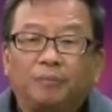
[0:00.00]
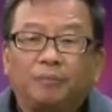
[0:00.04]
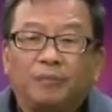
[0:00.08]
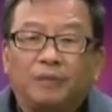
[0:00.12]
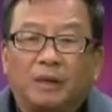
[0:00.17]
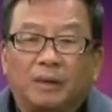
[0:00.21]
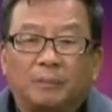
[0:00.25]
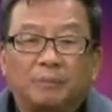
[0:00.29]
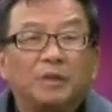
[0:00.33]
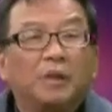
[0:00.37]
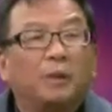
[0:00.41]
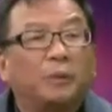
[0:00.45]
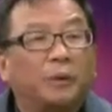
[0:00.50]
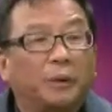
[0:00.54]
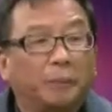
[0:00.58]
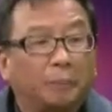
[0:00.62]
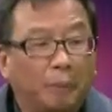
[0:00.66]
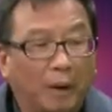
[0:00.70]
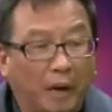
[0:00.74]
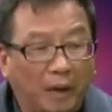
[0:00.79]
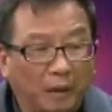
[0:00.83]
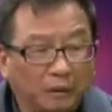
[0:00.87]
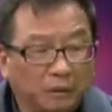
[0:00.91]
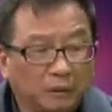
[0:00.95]
人们就会
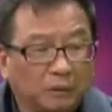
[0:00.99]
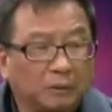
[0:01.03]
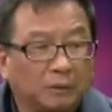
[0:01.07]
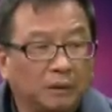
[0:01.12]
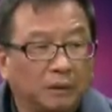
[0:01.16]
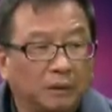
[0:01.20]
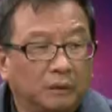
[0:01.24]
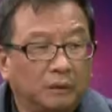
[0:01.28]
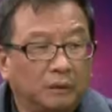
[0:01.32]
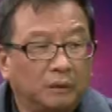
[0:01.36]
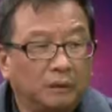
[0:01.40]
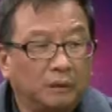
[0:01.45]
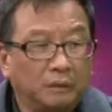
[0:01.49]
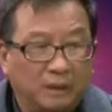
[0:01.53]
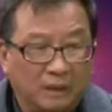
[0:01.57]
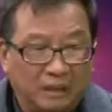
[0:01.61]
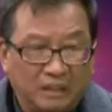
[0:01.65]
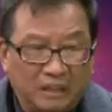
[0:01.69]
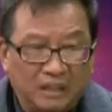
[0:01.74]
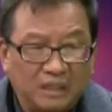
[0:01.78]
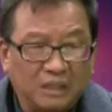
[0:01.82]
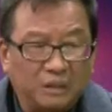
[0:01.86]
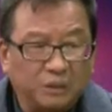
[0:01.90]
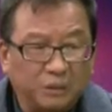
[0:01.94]
帮助你。
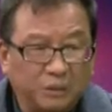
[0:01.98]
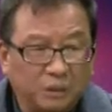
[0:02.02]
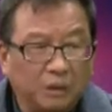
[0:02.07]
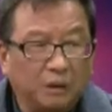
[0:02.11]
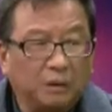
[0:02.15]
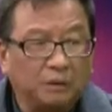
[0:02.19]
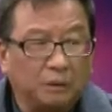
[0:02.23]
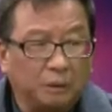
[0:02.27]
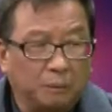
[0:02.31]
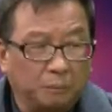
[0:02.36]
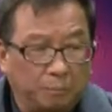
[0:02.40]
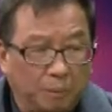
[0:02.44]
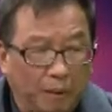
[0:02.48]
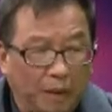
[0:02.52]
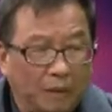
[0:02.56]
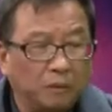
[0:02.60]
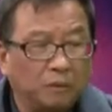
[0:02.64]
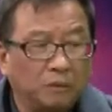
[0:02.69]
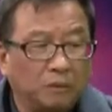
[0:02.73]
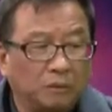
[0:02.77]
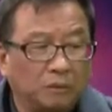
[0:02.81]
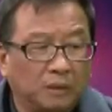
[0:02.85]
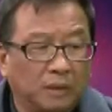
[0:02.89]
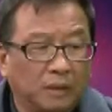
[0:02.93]
人是需要有帮
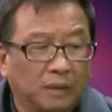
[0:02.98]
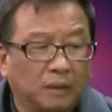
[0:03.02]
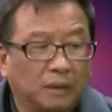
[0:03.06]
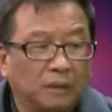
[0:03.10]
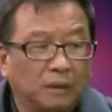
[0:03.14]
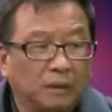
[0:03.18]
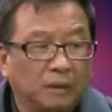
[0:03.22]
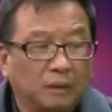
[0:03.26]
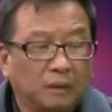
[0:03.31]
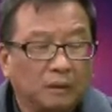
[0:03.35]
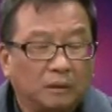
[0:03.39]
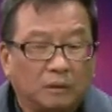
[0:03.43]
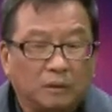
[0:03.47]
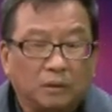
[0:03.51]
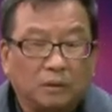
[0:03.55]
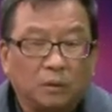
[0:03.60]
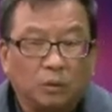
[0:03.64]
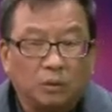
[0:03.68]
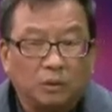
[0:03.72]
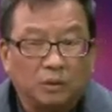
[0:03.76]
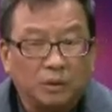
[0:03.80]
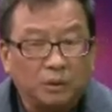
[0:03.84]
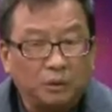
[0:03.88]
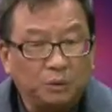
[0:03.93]
助的。结果
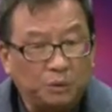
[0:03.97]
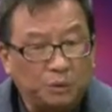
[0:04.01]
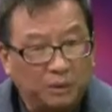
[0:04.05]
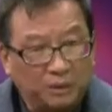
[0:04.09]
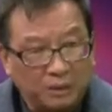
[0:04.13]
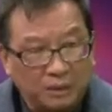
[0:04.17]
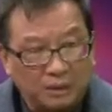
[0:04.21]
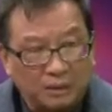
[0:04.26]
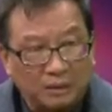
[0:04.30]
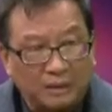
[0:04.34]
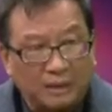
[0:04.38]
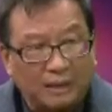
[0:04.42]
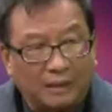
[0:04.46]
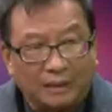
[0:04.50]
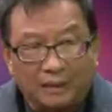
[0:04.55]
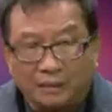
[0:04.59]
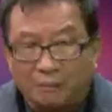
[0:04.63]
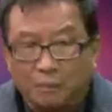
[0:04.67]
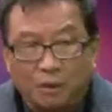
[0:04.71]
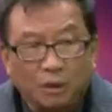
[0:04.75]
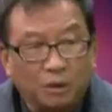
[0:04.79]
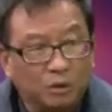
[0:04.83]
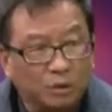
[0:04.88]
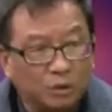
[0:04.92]
我跟学生讲，你
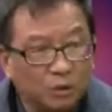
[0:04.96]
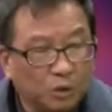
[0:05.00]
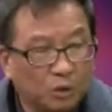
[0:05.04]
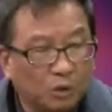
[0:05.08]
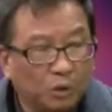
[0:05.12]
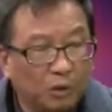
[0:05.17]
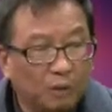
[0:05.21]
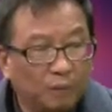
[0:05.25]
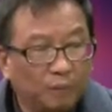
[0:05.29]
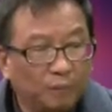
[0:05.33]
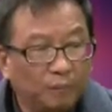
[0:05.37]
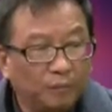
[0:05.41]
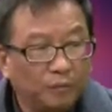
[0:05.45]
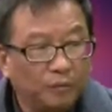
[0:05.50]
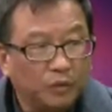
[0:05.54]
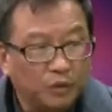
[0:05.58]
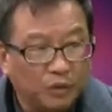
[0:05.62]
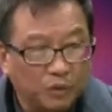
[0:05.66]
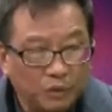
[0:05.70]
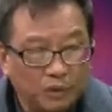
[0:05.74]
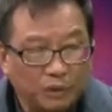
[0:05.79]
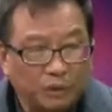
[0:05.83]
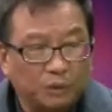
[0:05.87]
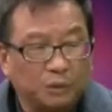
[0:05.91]
没有错，
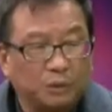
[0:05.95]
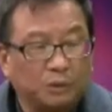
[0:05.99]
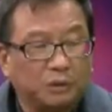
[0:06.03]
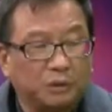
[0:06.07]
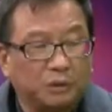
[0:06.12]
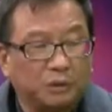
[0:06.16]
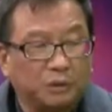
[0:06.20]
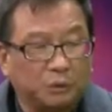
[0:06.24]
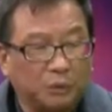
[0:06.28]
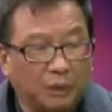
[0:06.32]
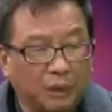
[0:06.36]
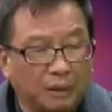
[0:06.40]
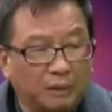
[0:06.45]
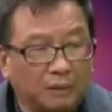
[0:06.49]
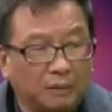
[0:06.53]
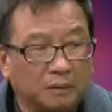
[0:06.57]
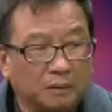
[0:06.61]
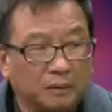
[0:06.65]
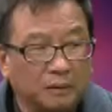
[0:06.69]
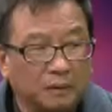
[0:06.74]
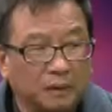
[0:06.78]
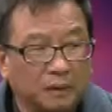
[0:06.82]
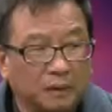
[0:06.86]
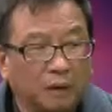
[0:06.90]
所以错是段老
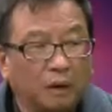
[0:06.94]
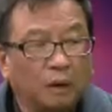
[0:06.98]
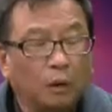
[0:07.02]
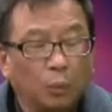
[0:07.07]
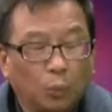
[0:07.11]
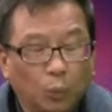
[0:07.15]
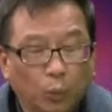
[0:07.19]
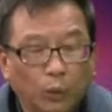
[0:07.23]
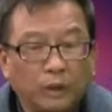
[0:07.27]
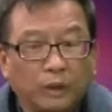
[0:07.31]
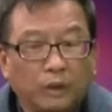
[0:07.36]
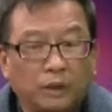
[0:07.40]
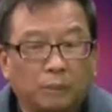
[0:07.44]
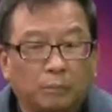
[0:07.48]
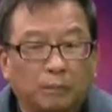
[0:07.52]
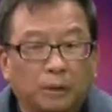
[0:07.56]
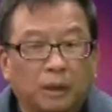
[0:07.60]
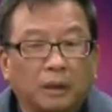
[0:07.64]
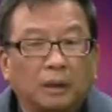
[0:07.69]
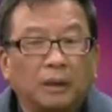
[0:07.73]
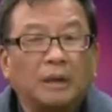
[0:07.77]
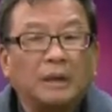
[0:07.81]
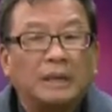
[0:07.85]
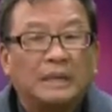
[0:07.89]
师的。为什么？
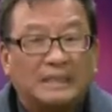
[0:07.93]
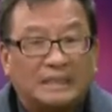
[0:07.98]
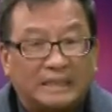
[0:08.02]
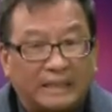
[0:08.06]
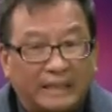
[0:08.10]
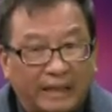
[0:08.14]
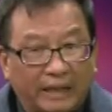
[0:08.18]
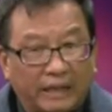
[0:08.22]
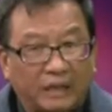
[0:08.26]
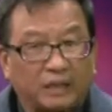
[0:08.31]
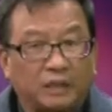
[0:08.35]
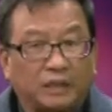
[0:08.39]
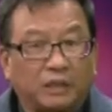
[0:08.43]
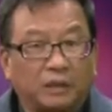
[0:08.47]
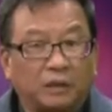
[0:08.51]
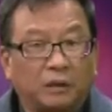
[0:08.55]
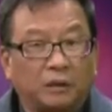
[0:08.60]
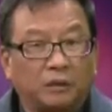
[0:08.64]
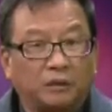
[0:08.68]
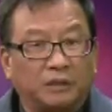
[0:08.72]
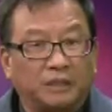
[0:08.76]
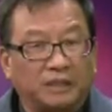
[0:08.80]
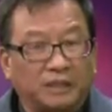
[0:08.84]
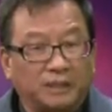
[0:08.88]
这个时
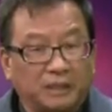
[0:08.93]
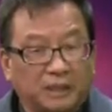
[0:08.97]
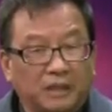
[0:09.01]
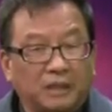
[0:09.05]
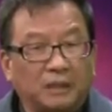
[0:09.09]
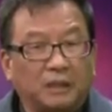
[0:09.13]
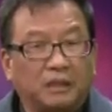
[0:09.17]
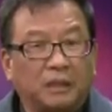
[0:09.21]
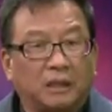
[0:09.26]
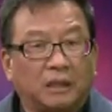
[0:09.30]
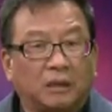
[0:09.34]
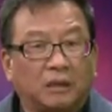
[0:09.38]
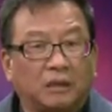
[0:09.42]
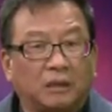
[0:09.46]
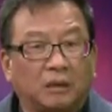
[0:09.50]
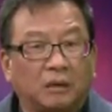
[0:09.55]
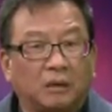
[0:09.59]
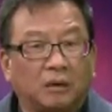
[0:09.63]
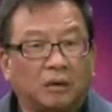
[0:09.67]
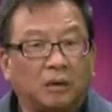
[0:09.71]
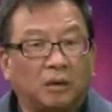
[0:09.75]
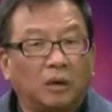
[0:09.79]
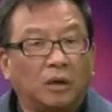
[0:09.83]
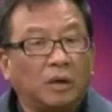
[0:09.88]
候你真实的时
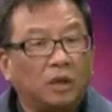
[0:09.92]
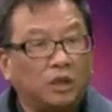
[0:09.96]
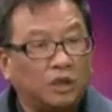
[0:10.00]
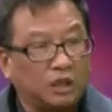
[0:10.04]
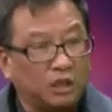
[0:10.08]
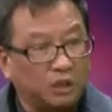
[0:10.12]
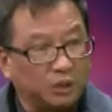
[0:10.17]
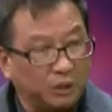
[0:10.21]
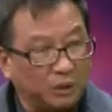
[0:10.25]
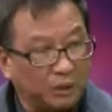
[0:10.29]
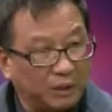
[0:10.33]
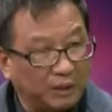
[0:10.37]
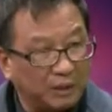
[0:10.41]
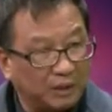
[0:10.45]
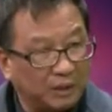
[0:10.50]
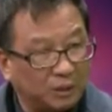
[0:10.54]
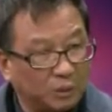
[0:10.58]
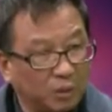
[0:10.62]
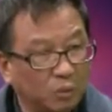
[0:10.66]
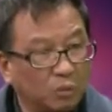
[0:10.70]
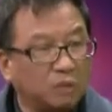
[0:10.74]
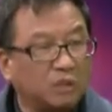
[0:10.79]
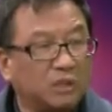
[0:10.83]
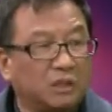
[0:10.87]
候是最
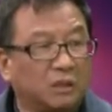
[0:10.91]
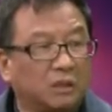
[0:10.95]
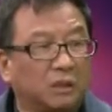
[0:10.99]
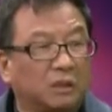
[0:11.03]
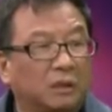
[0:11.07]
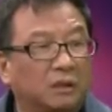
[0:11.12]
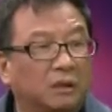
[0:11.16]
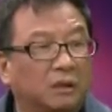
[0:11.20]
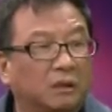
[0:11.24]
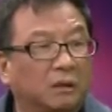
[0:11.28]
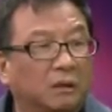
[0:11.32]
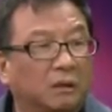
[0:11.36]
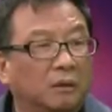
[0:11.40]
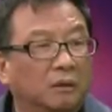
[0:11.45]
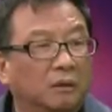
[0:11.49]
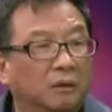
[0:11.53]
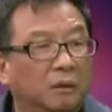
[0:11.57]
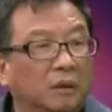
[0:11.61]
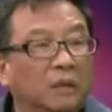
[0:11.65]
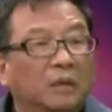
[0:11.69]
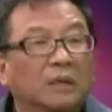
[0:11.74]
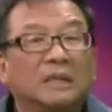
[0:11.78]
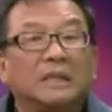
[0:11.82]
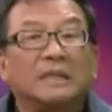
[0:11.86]
松弛的时候。
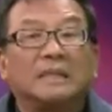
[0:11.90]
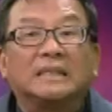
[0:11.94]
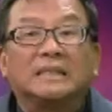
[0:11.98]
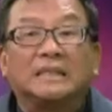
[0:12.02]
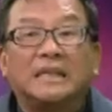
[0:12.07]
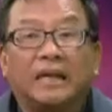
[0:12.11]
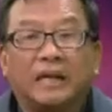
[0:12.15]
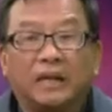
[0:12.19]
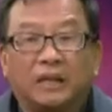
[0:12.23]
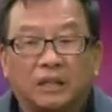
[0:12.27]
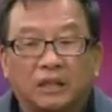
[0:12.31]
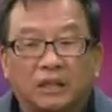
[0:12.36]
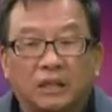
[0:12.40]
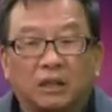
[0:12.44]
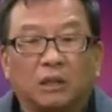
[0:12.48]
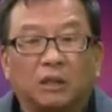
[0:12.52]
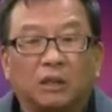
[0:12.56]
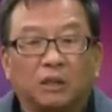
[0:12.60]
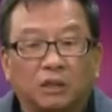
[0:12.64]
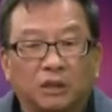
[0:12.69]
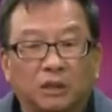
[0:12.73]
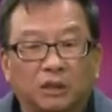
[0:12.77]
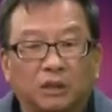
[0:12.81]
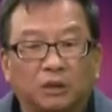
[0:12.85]
嗯，这个时
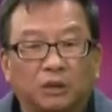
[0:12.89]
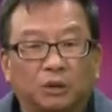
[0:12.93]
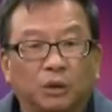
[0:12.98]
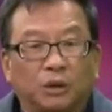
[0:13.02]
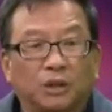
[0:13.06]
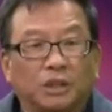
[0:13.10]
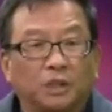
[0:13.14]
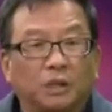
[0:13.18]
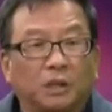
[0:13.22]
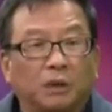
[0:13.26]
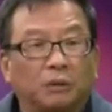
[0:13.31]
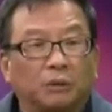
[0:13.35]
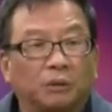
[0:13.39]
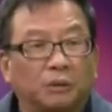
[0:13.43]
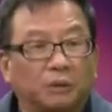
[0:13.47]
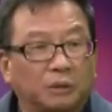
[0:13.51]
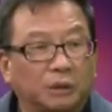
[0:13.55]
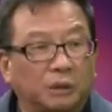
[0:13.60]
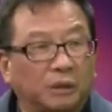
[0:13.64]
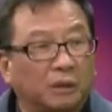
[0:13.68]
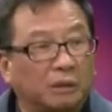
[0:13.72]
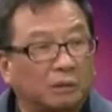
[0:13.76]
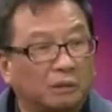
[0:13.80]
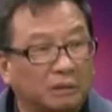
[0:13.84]
候是你对社会
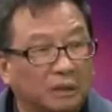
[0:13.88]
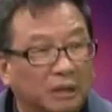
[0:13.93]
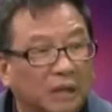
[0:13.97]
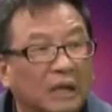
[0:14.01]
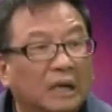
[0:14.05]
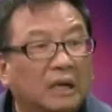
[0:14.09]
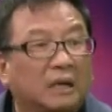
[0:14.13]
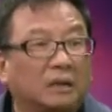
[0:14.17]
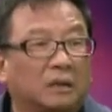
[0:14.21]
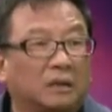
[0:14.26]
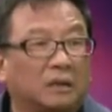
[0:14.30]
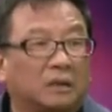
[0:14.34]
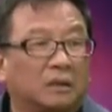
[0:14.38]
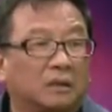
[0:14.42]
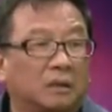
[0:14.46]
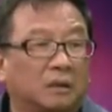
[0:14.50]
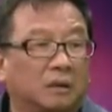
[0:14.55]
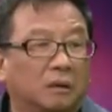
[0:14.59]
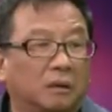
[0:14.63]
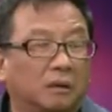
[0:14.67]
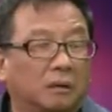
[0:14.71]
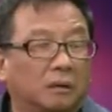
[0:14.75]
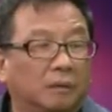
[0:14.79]
最有意义的时候。